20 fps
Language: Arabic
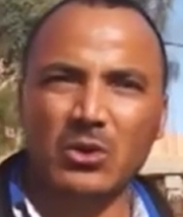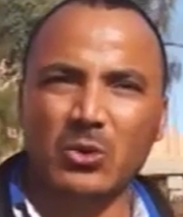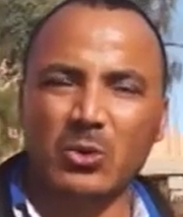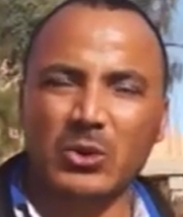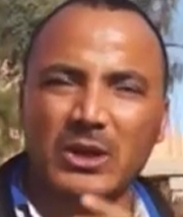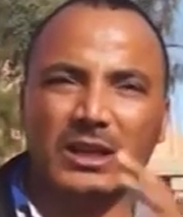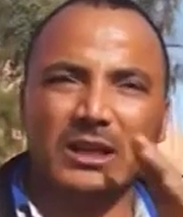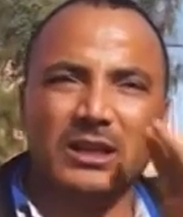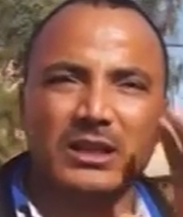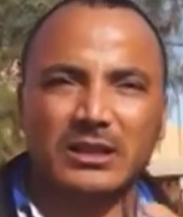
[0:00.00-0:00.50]

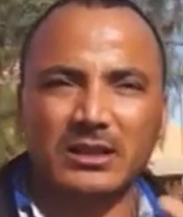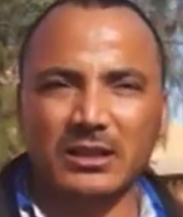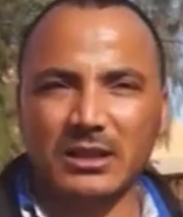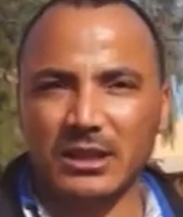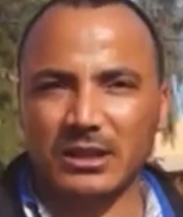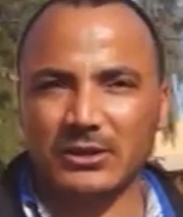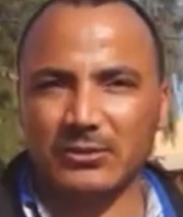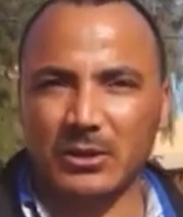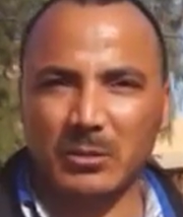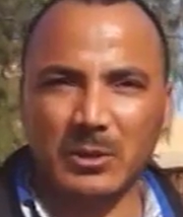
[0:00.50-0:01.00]
ويعني
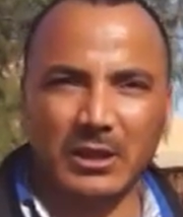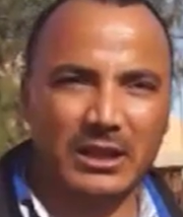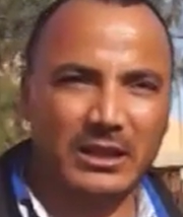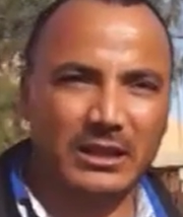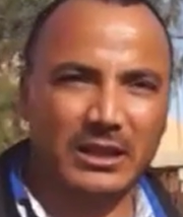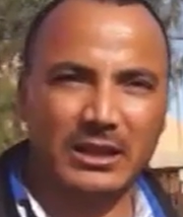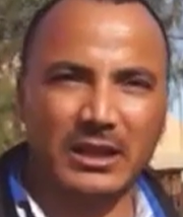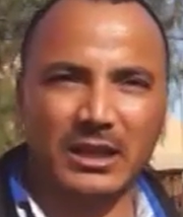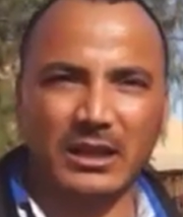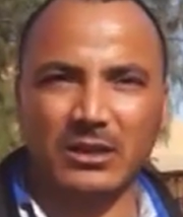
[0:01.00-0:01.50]
تفبركت
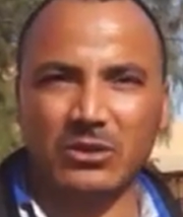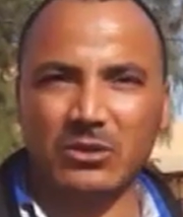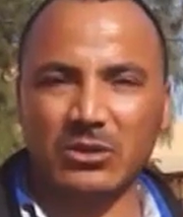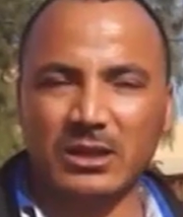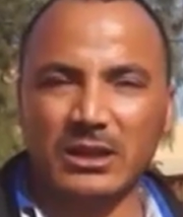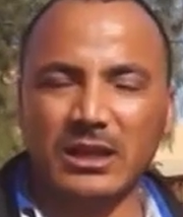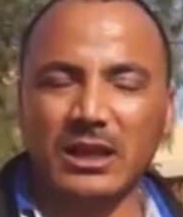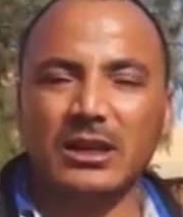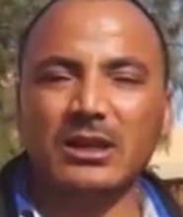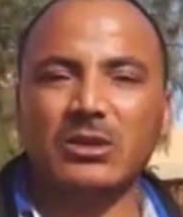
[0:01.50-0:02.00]
الحكايه
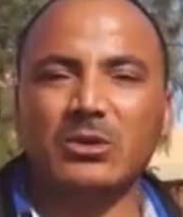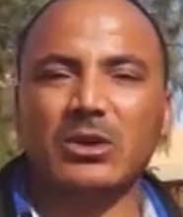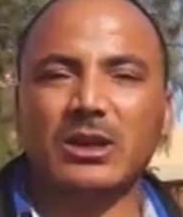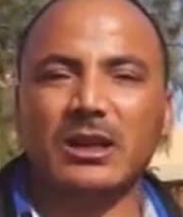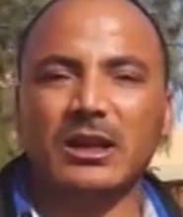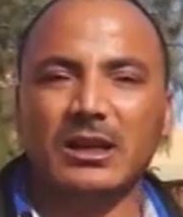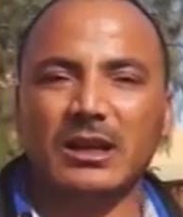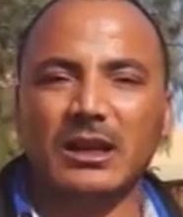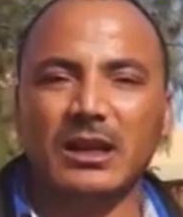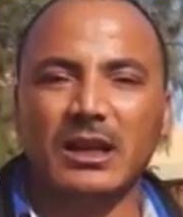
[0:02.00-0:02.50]
كل يعني
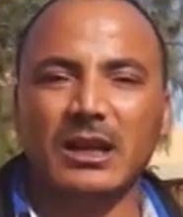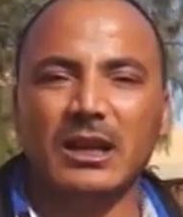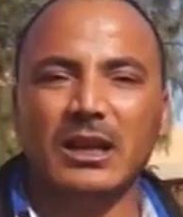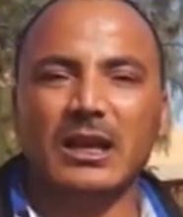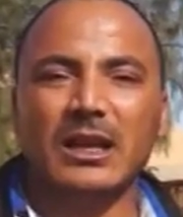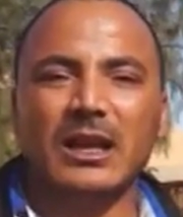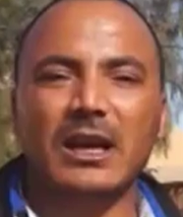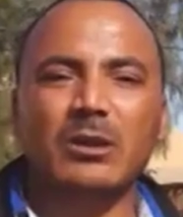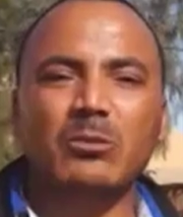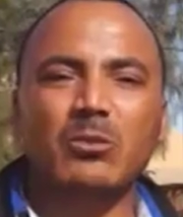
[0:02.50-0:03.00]
درك هنا
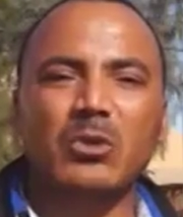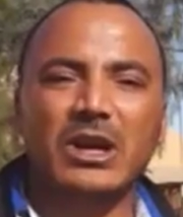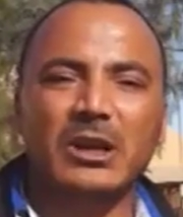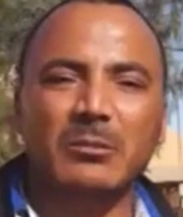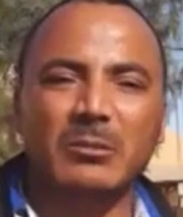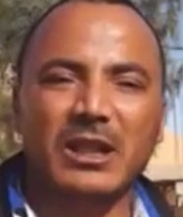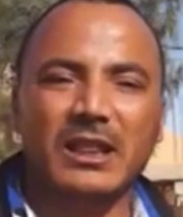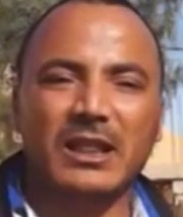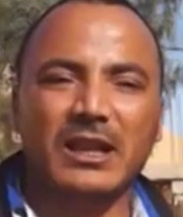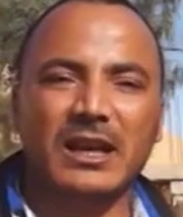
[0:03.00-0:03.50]

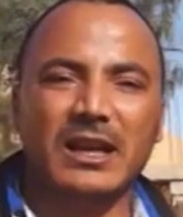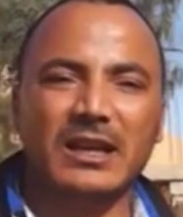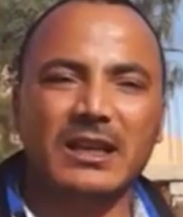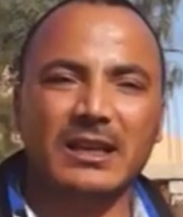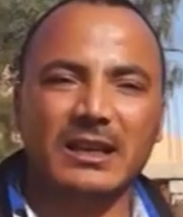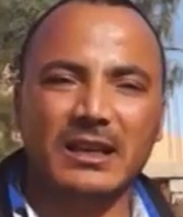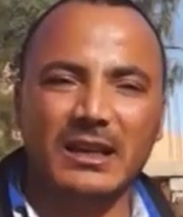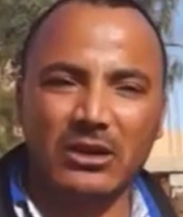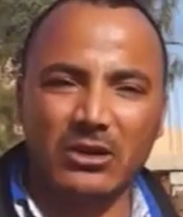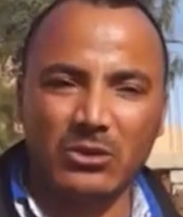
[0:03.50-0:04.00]
المهم
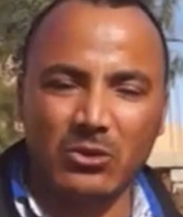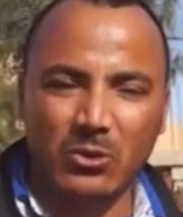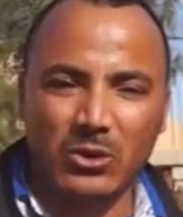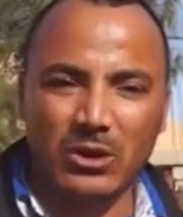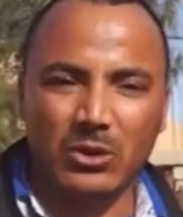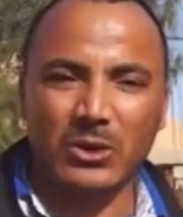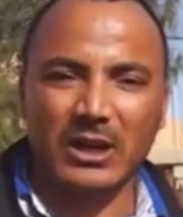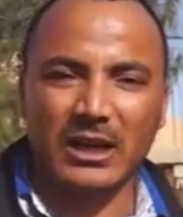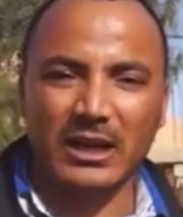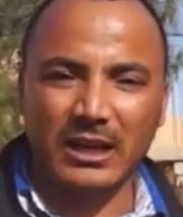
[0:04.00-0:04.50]
الضحيه
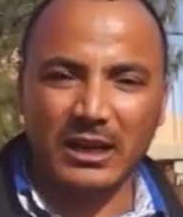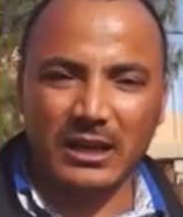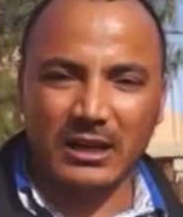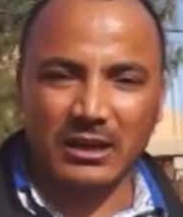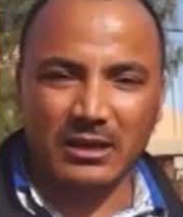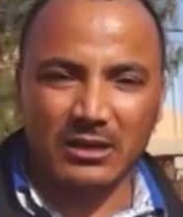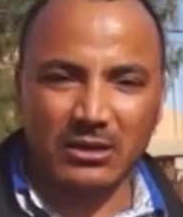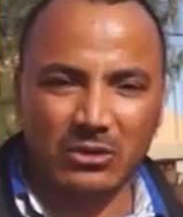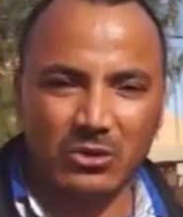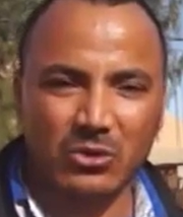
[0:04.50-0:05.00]
الاول
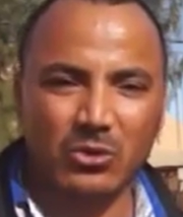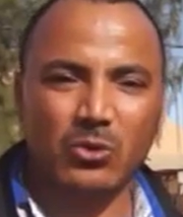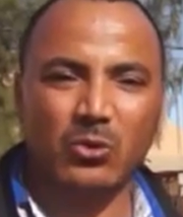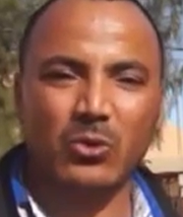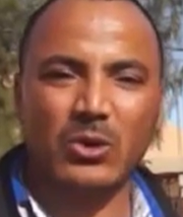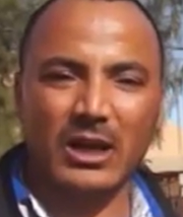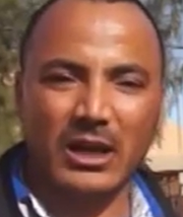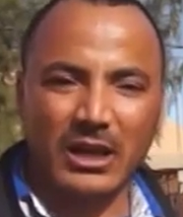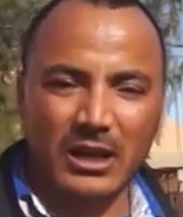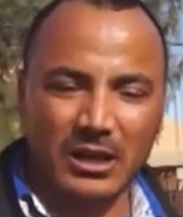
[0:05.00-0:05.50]
والاخير
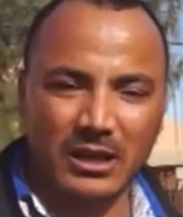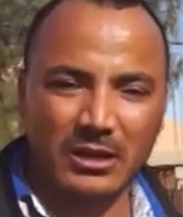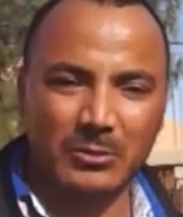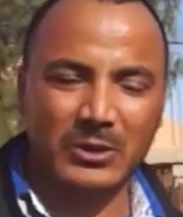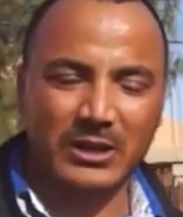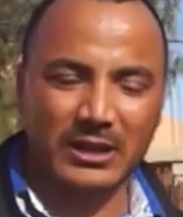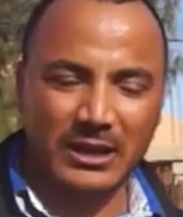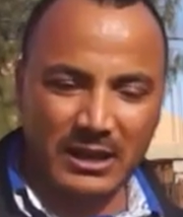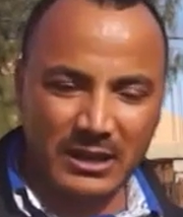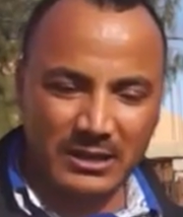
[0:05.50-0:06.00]
هو
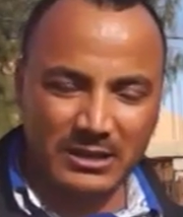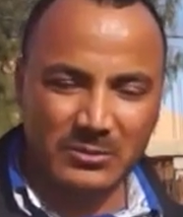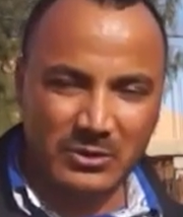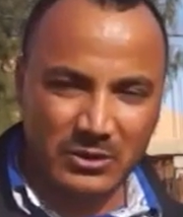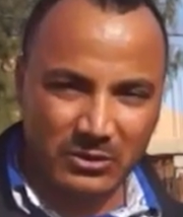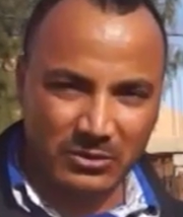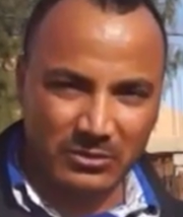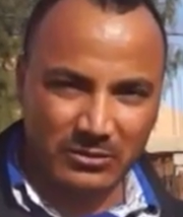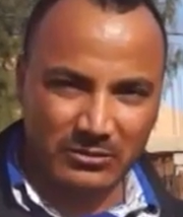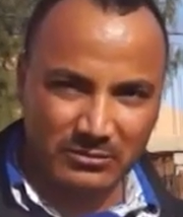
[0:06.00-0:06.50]
ابن حاسم
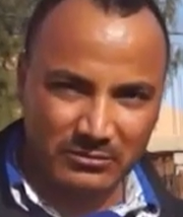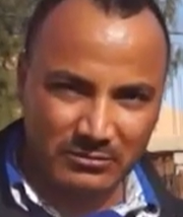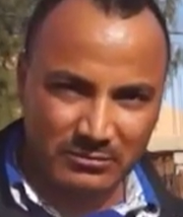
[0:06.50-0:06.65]
سعود